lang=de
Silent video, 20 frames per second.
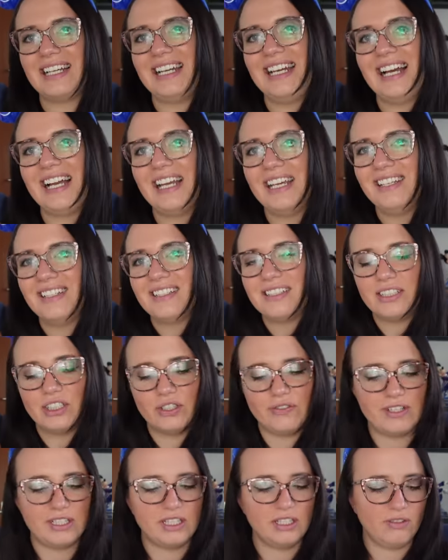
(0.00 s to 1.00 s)
Kleid.
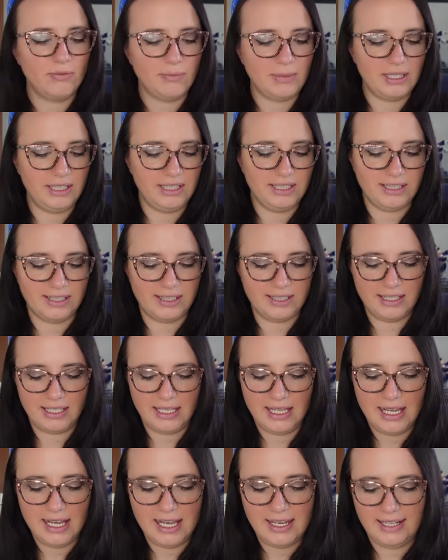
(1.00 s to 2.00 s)
Ich weiß nicht, wie man dieses,
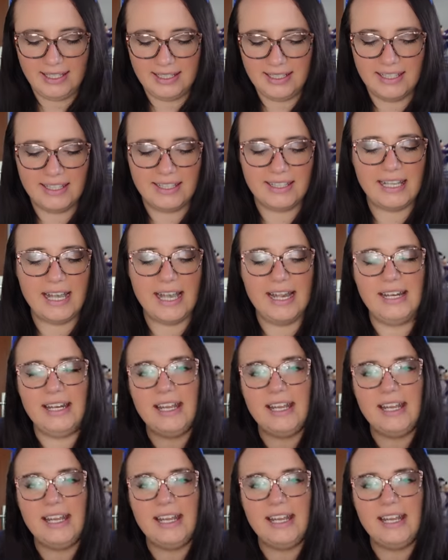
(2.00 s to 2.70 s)
diesen Style